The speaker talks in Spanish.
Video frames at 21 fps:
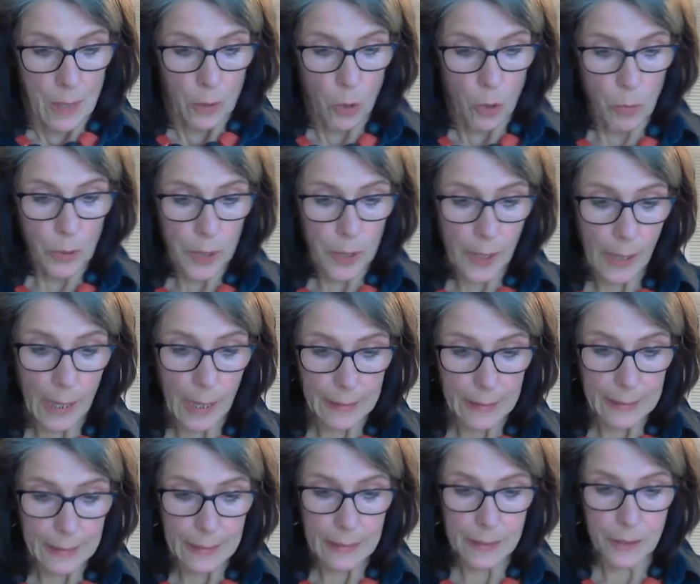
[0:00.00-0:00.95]
Como dije al
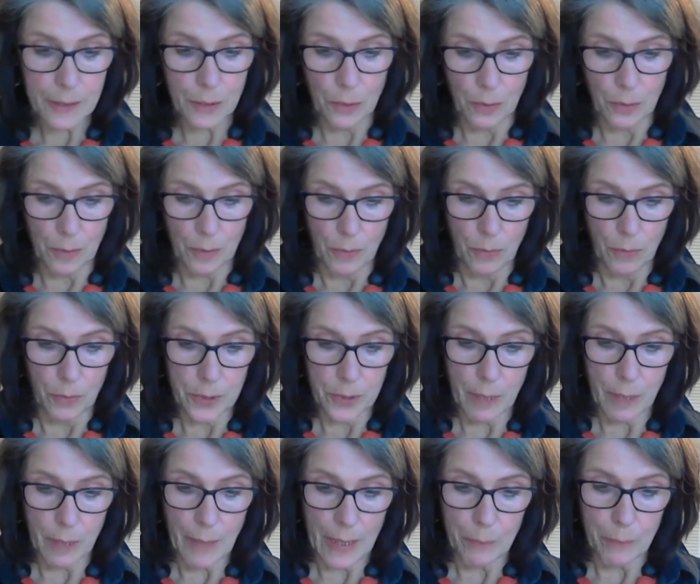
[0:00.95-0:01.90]
inicio, un
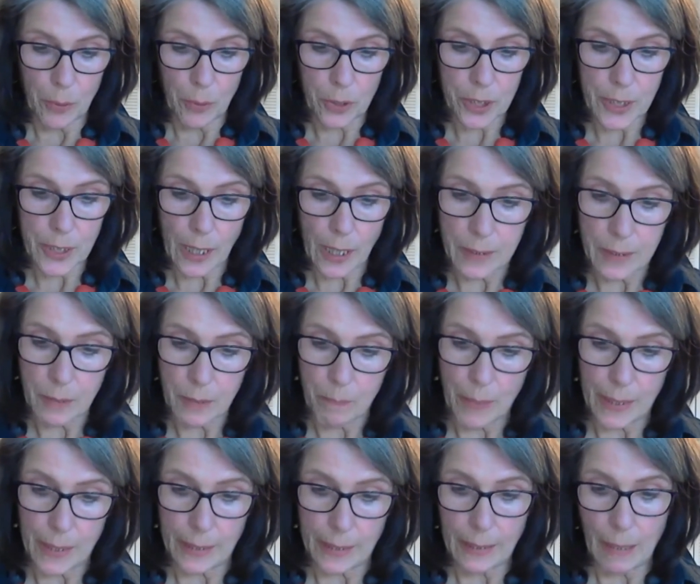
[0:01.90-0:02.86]
tema importante
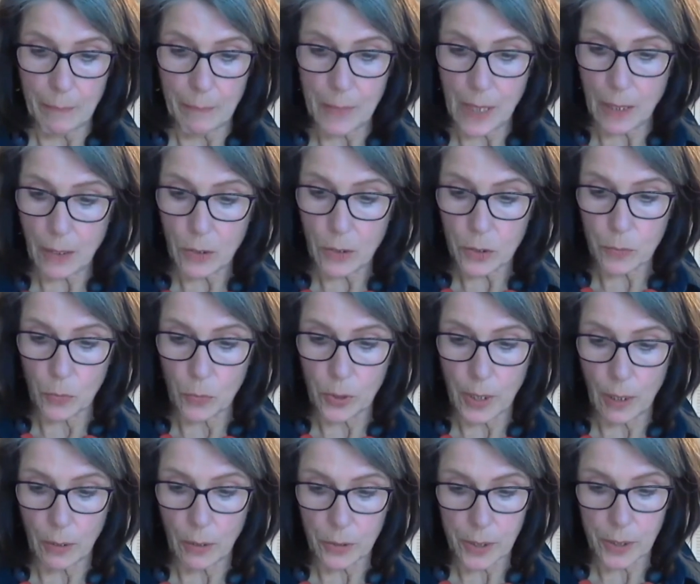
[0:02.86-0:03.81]
para cambiar los
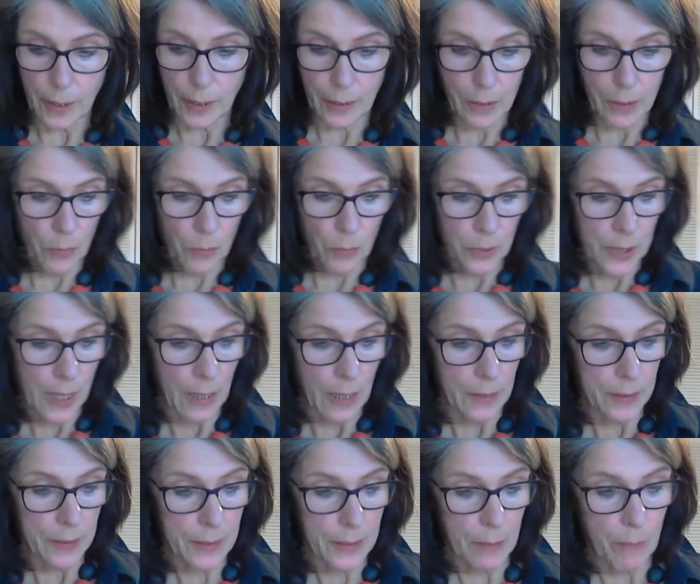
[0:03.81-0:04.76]
modelos
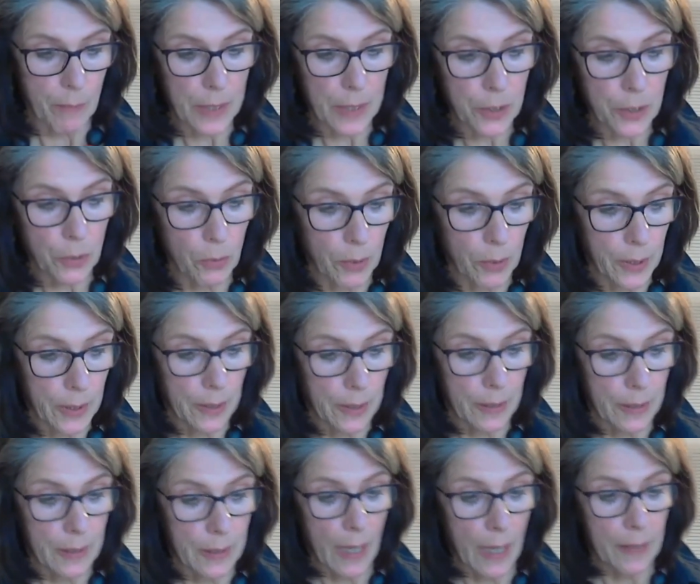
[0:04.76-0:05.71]
hegemoniales de
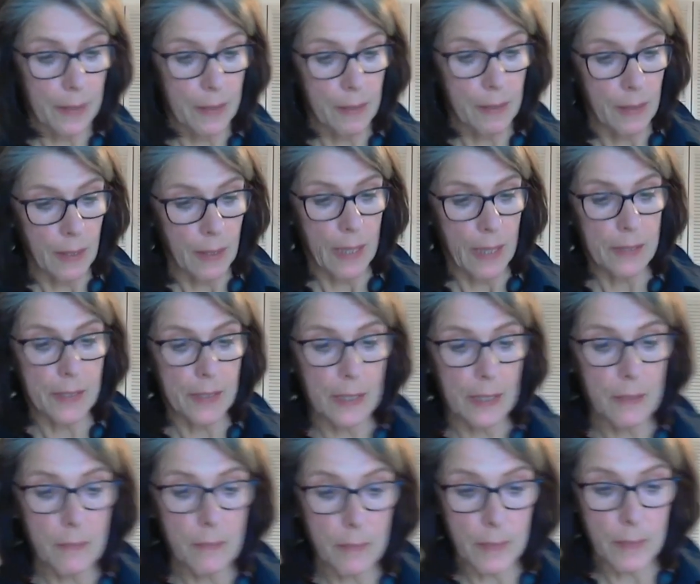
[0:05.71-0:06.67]
masculinidad es,
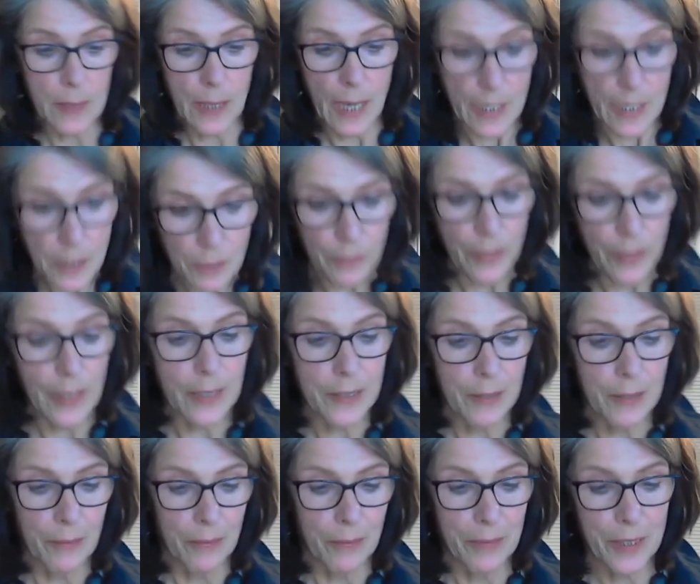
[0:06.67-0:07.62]
es
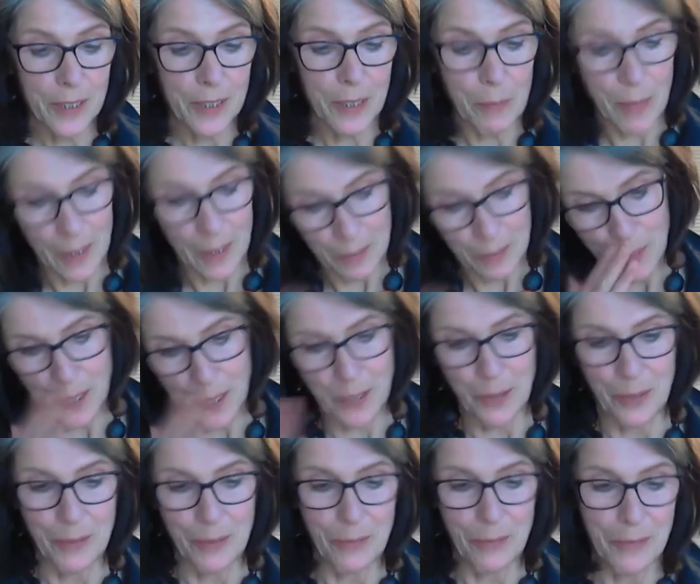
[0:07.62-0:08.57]

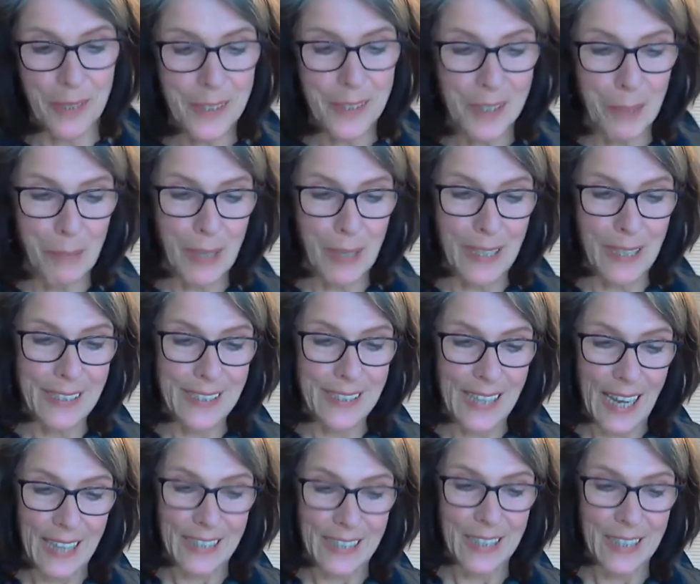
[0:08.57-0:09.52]

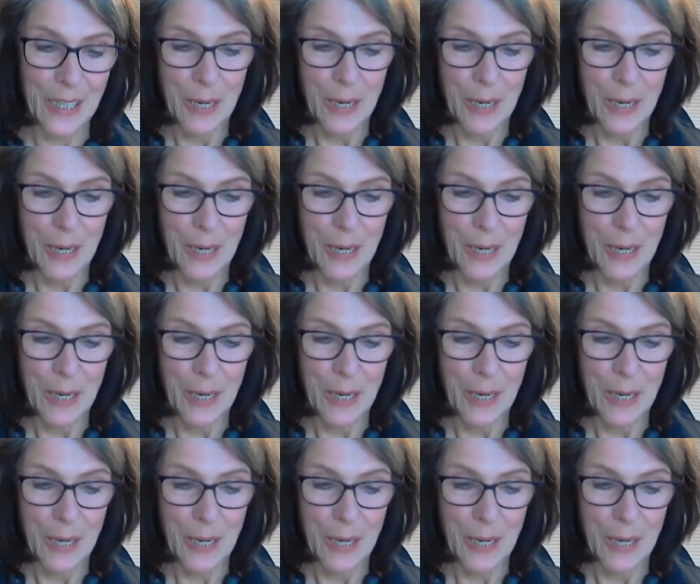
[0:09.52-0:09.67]
visibilizar